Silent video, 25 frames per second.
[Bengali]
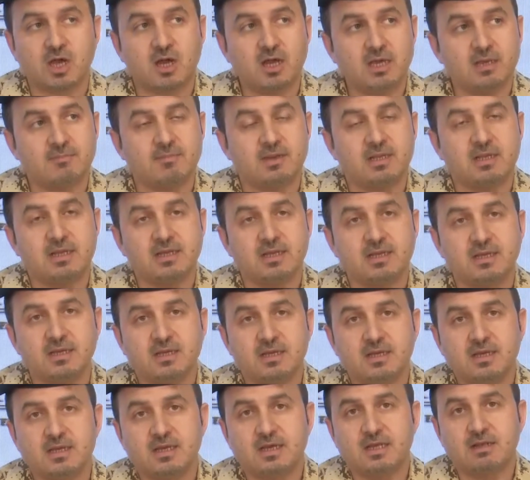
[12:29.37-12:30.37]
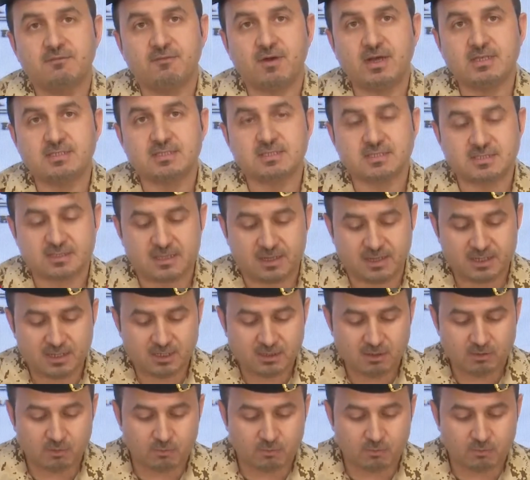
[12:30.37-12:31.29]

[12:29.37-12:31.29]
সম্পন্ন করে যাচ্ছি